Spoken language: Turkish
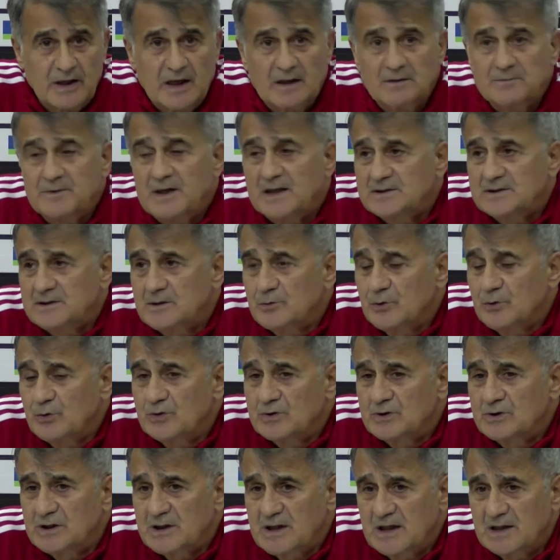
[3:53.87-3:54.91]
Yani bazen
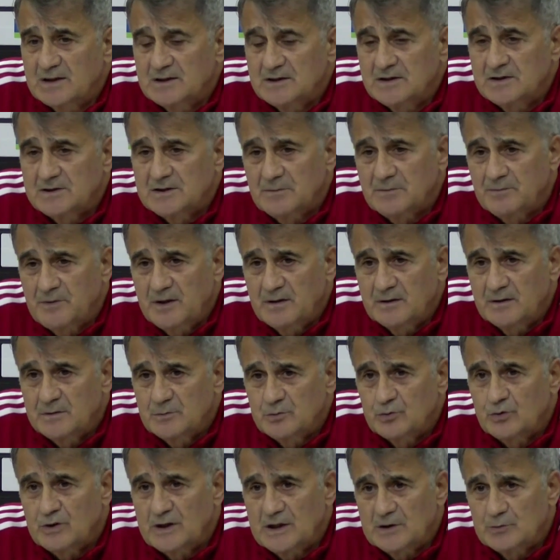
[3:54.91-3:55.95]
oyun tıkandığı zaman
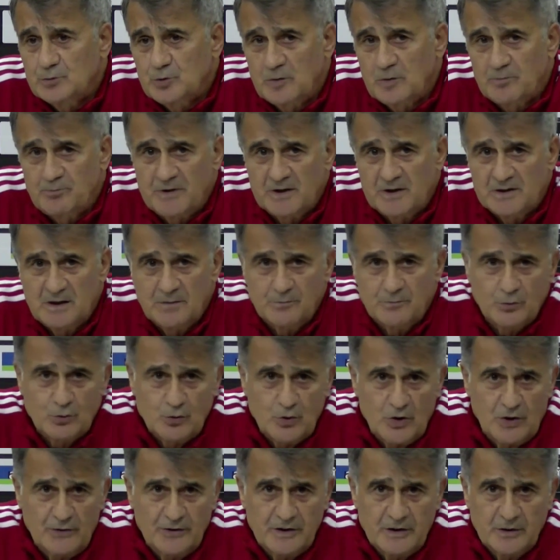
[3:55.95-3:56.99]
duran topmadan bu
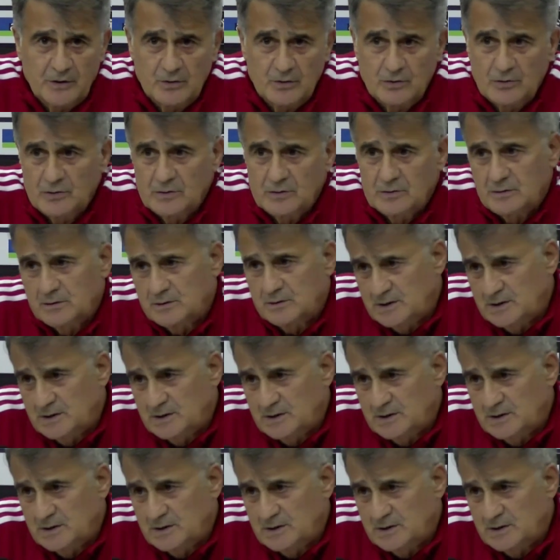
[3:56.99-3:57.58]
korner olur,